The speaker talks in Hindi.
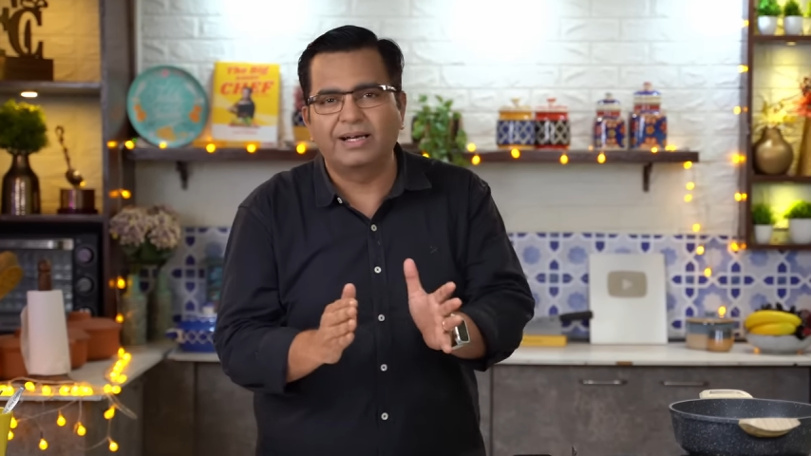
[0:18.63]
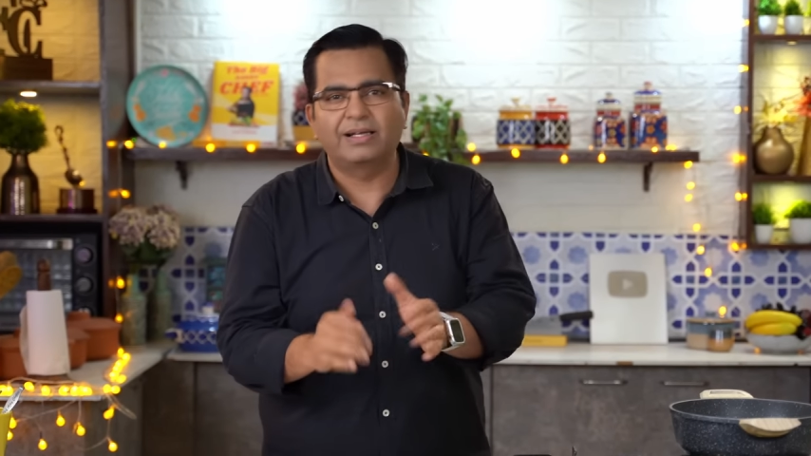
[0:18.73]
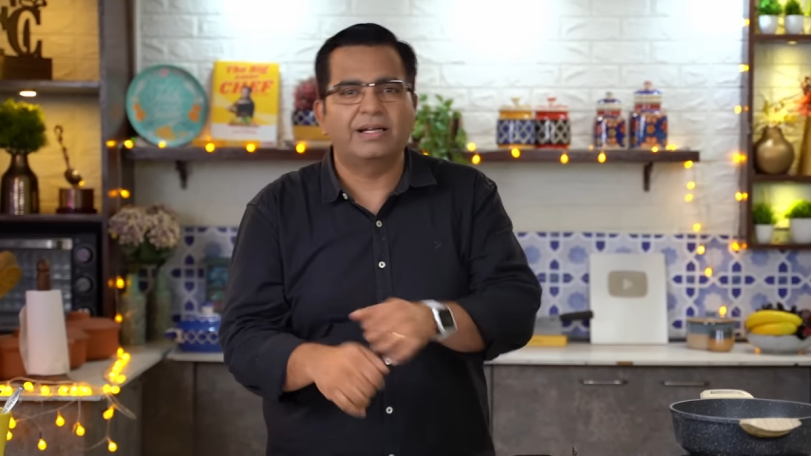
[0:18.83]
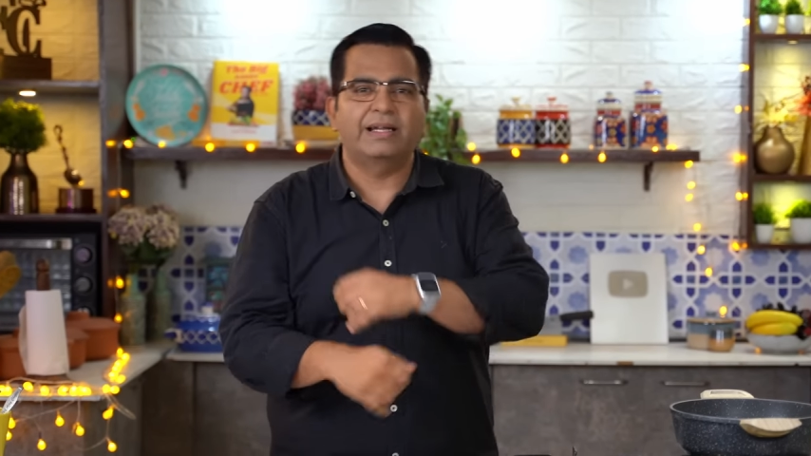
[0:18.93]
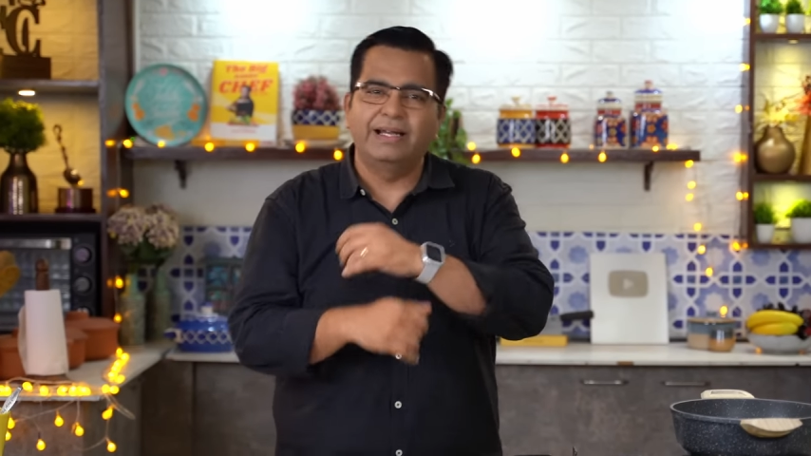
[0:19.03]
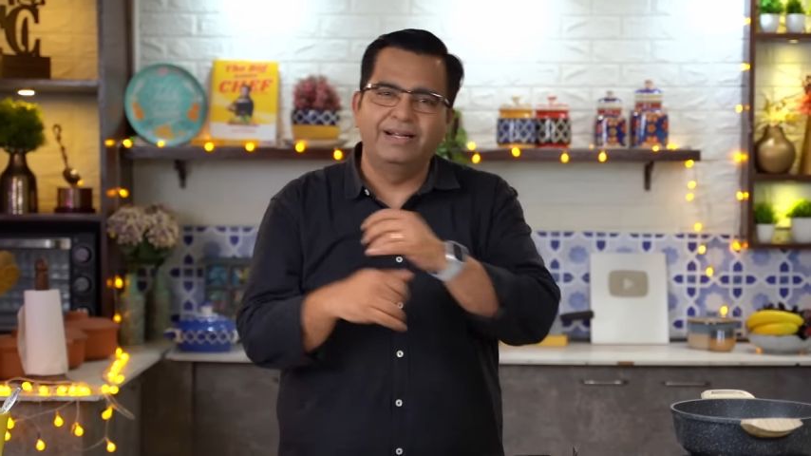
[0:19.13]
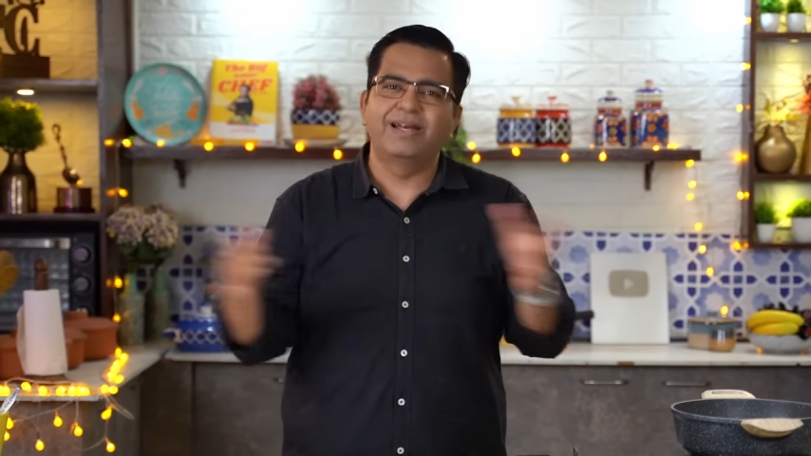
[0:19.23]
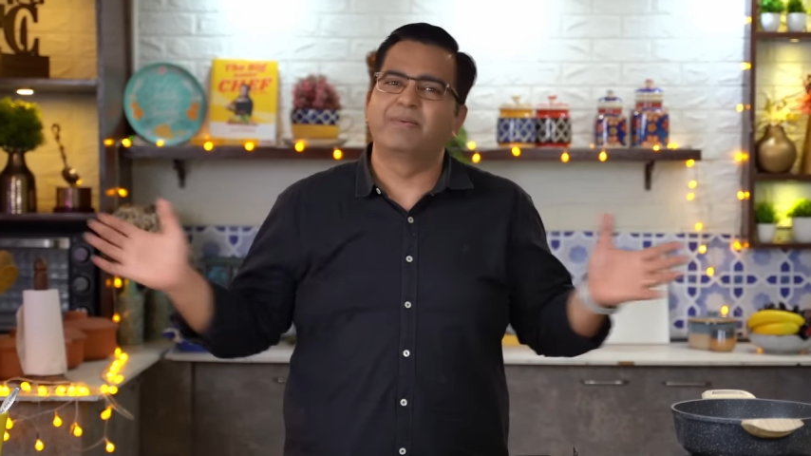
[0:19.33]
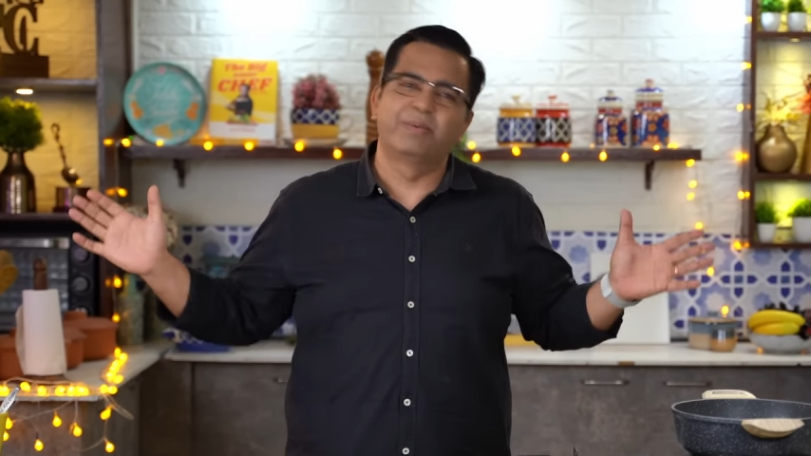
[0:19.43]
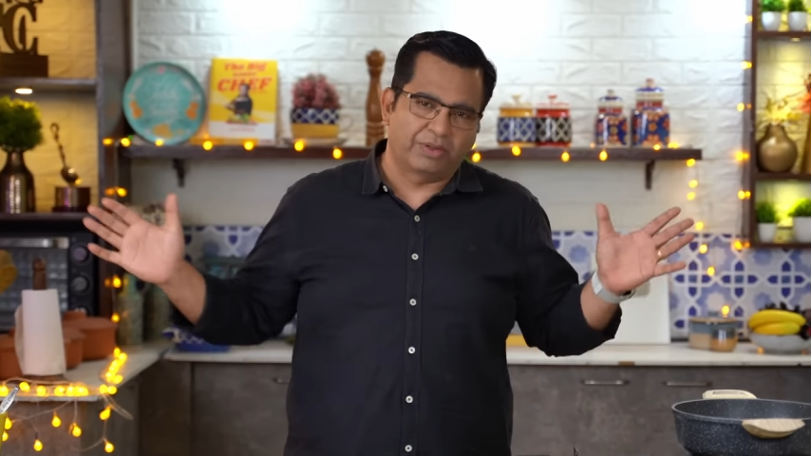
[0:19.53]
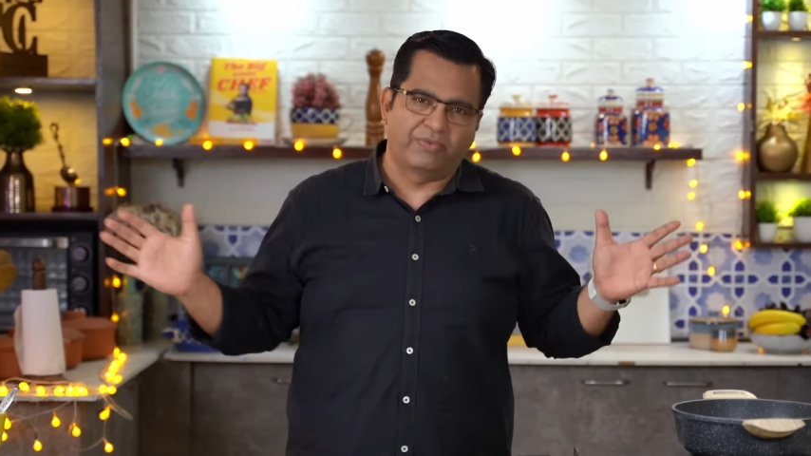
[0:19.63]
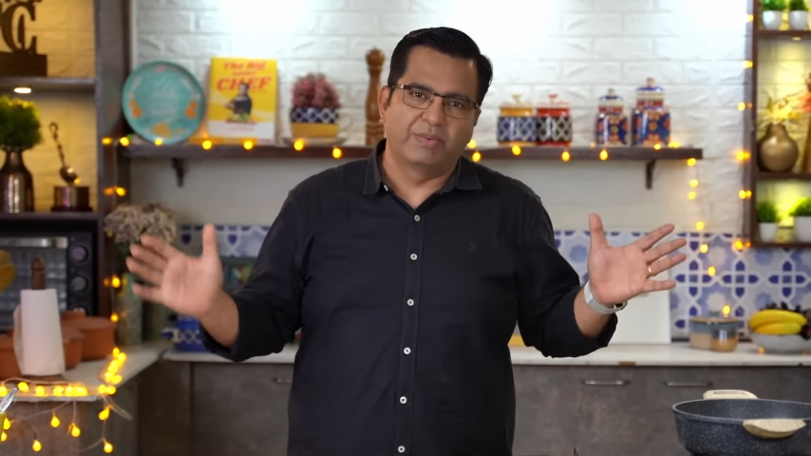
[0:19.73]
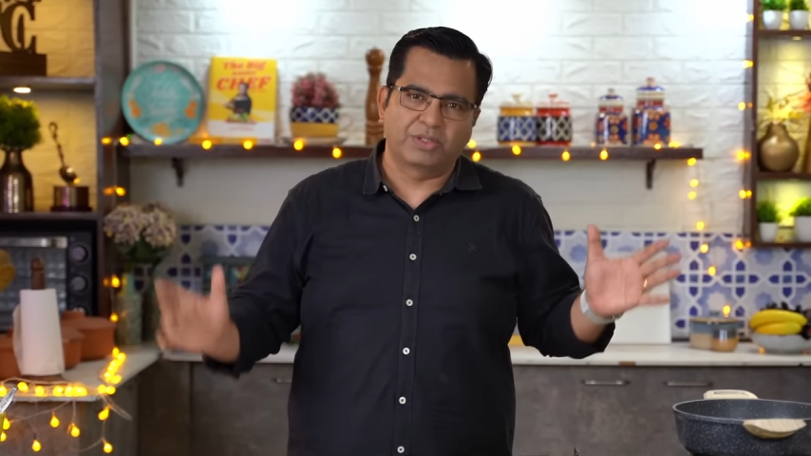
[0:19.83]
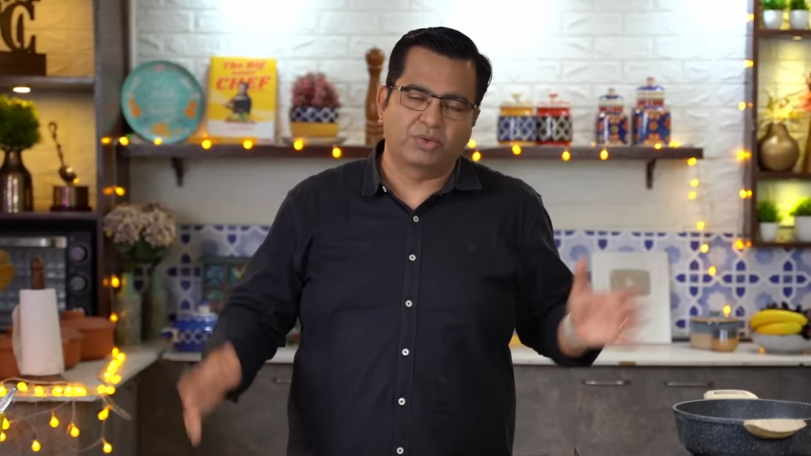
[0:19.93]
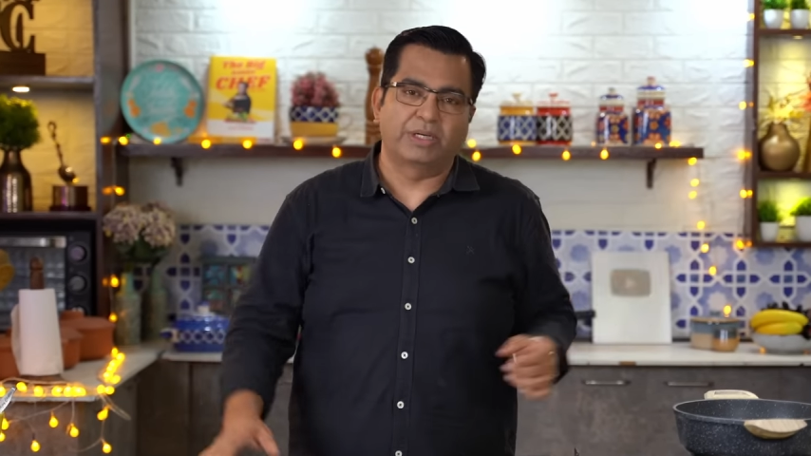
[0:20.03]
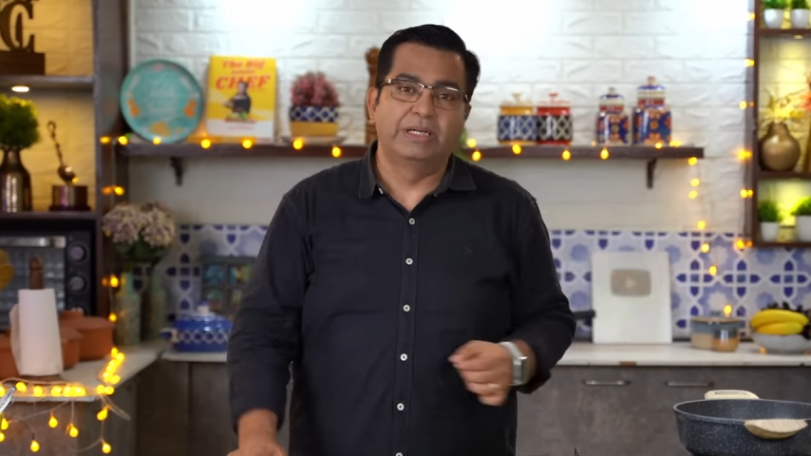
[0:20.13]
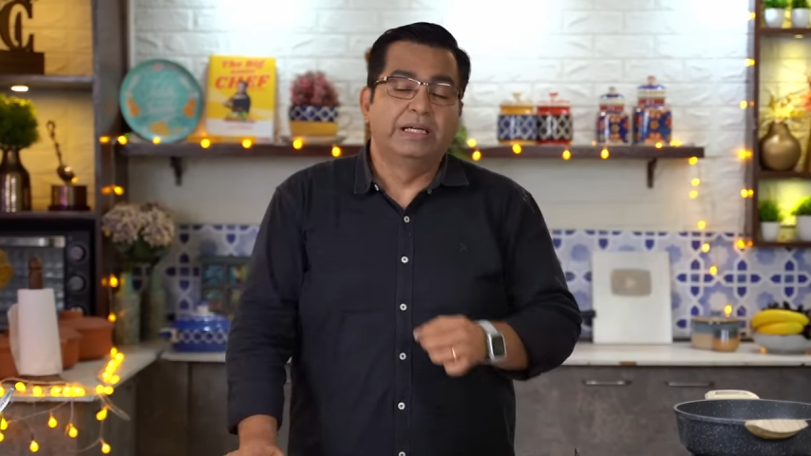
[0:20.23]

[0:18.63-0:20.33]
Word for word: निकलकर इंडिया में बहुत फेमस हो गई